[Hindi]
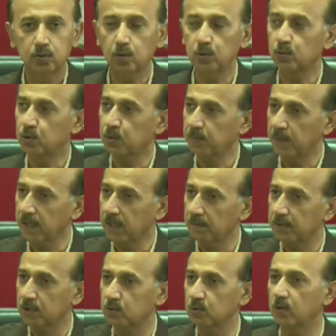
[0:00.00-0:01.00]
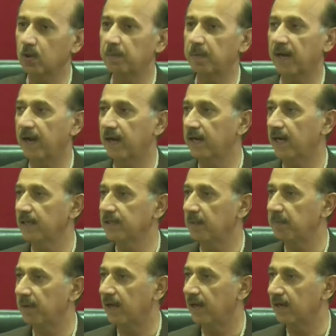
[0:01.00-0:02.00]
तो दुश्मन के बच्चों को पढ़ाया
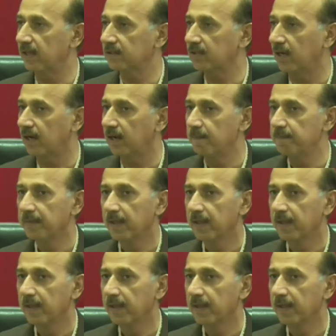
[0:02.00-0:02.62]
या पढ़ाना था